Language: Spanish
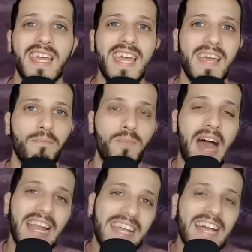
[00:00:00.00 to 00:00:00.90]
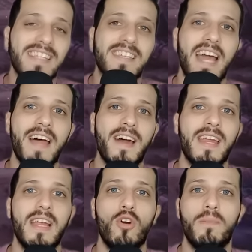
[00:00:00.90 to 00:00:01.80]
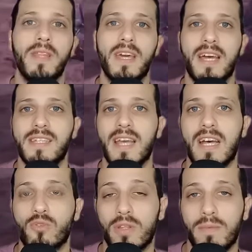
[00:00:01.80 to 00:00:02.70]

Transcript: que alcance a dar el golpe de gracia a su